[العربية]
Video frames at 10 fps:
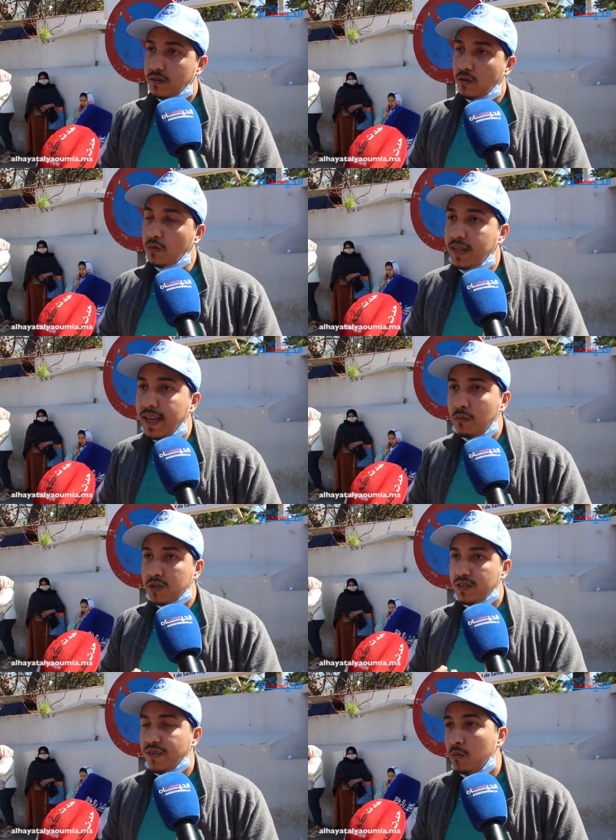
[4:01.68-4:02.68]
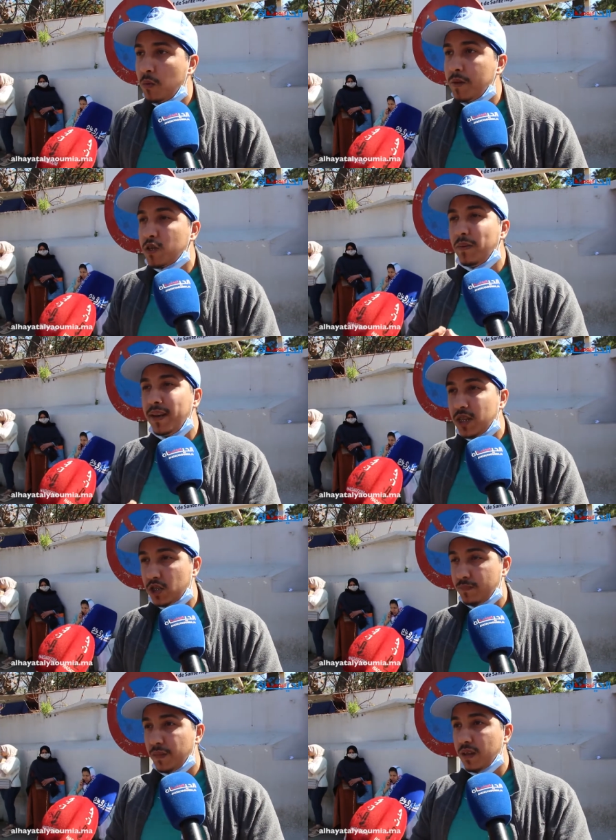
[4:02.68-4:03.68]
ونديها للمستشفى العمومي
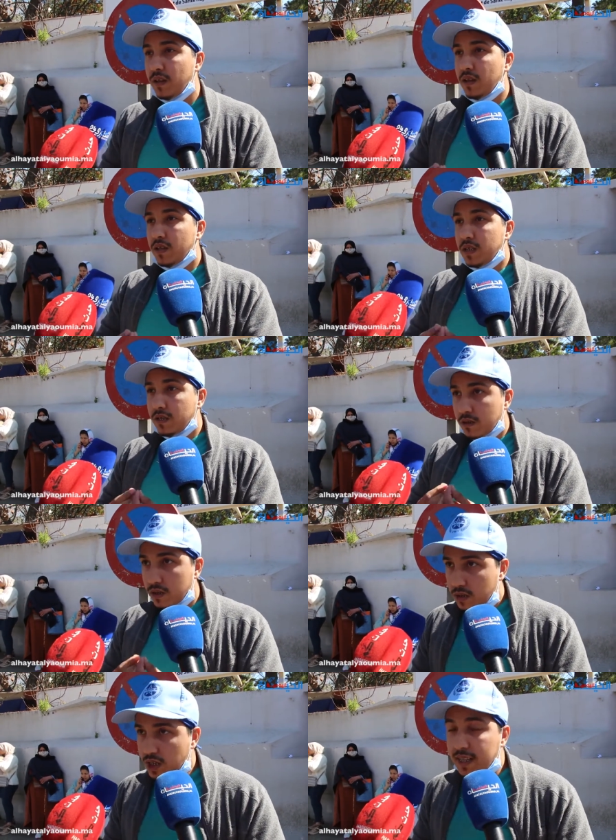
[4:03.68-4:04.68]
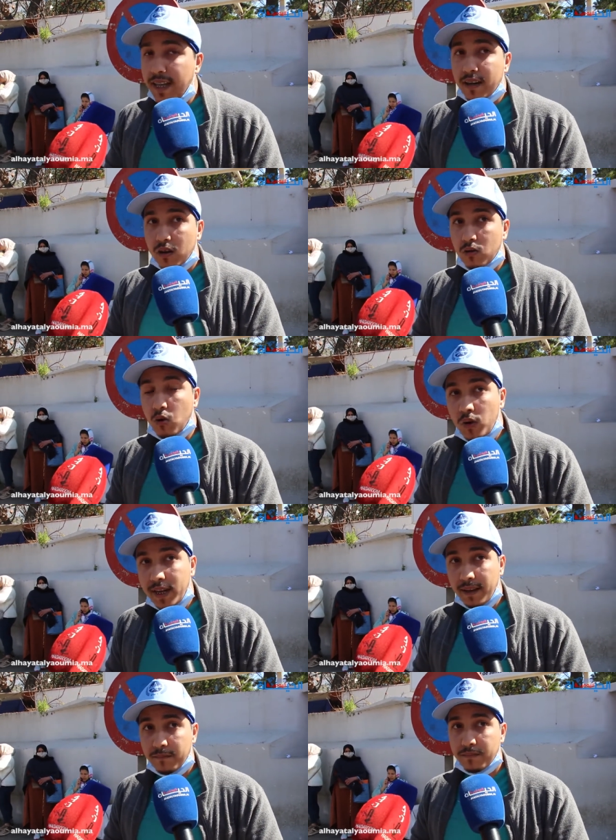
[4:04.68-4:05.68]
وتبنج تخدير
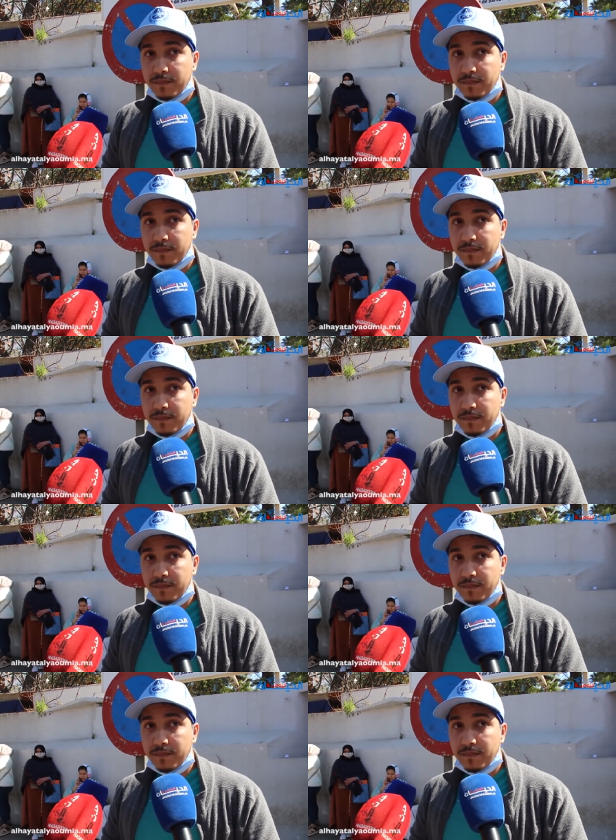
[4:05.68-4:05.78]
كلي